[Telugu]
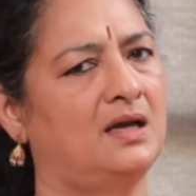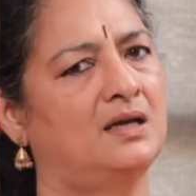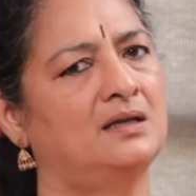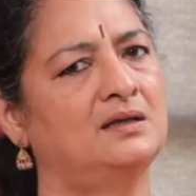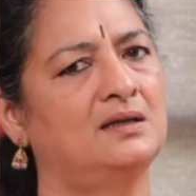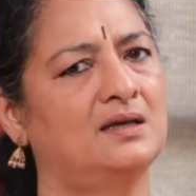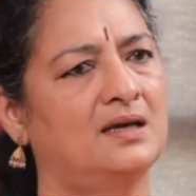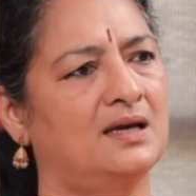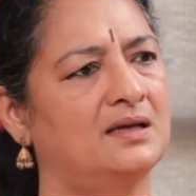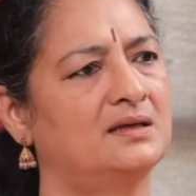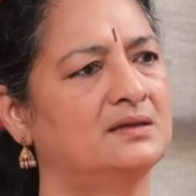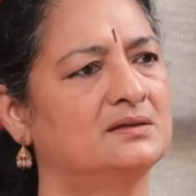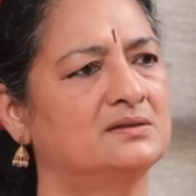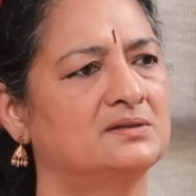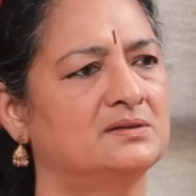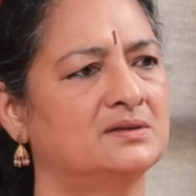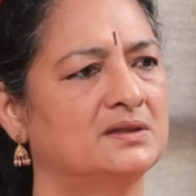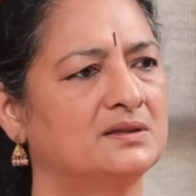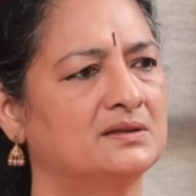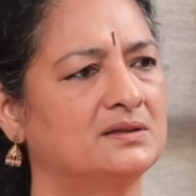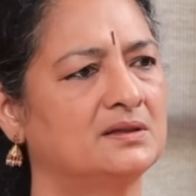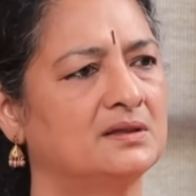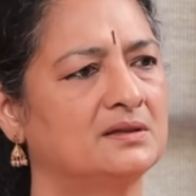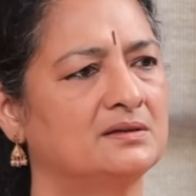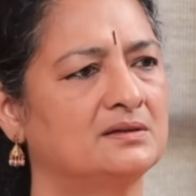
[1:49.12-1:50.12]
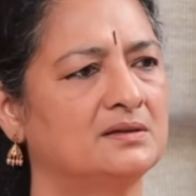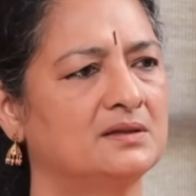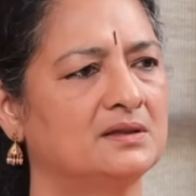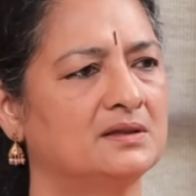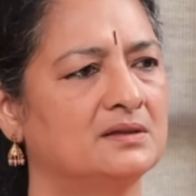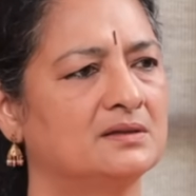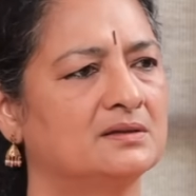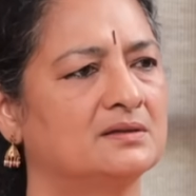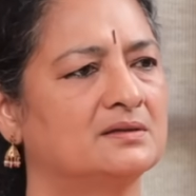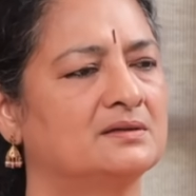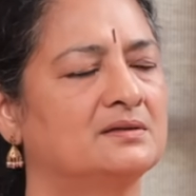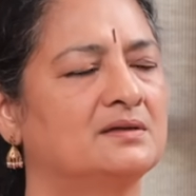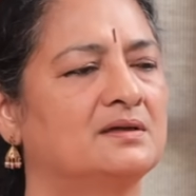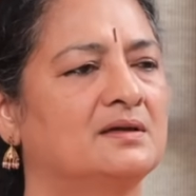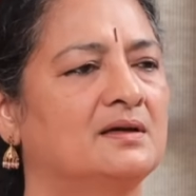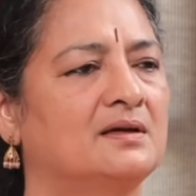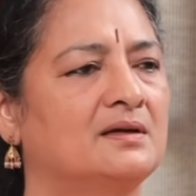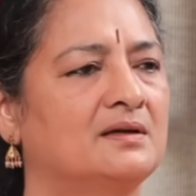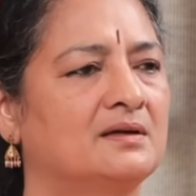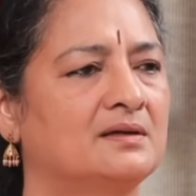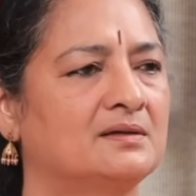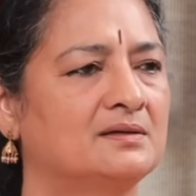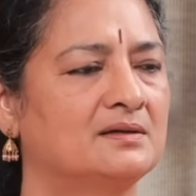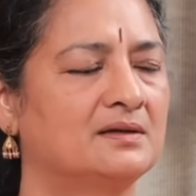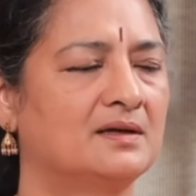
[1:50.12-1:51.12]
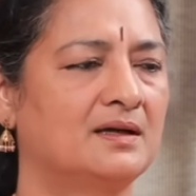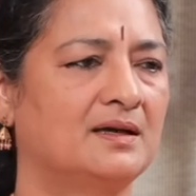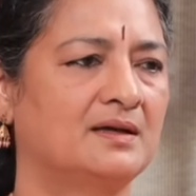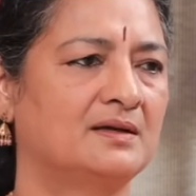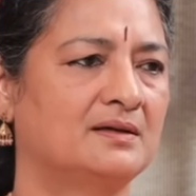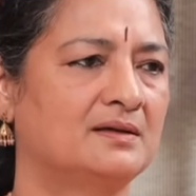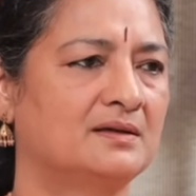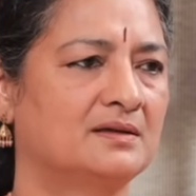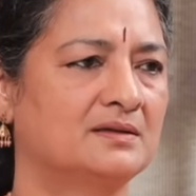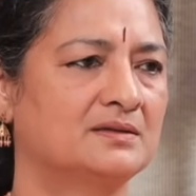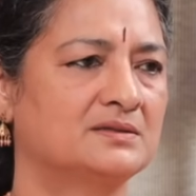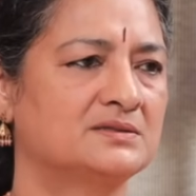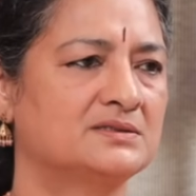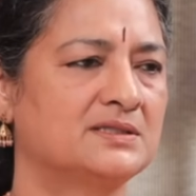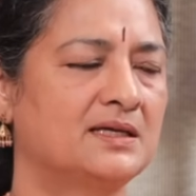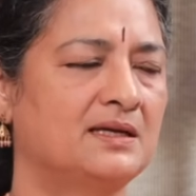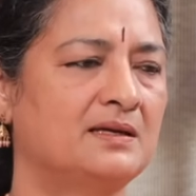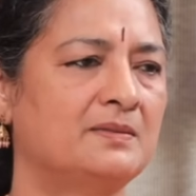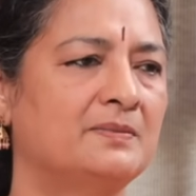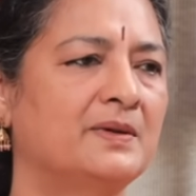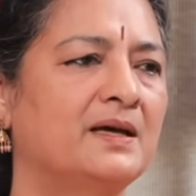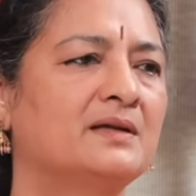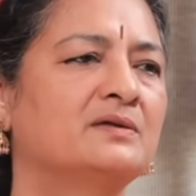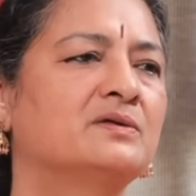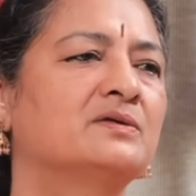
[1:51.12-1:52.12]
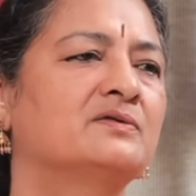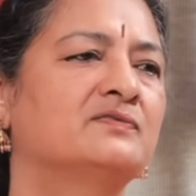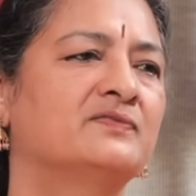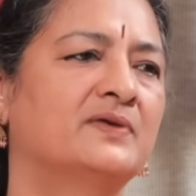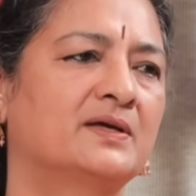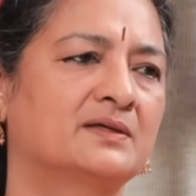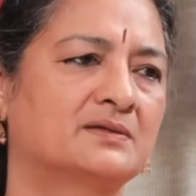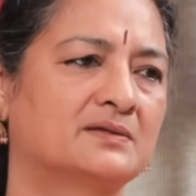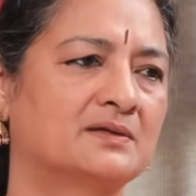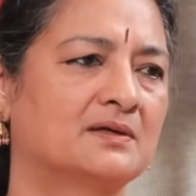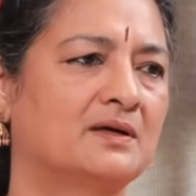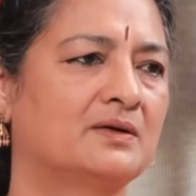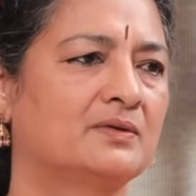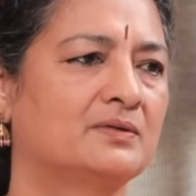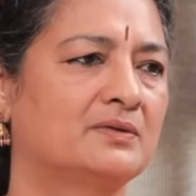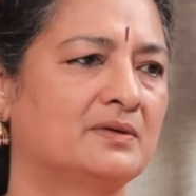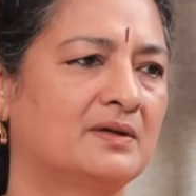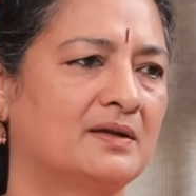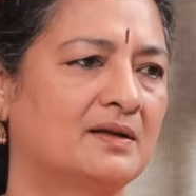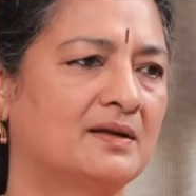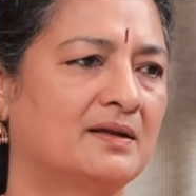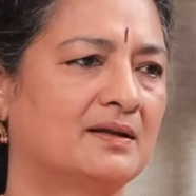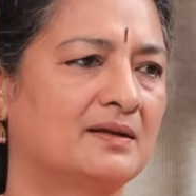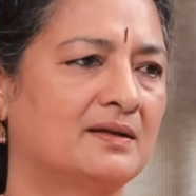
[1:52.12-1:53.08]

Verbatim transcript: ఆయన క్యారెక్టర్ అది అంతే అన్నట్టుగా ఆయన చాలా మ్యాటర్ ఆఫ్ ఫ్యాక్ట్ గా ఉంటారు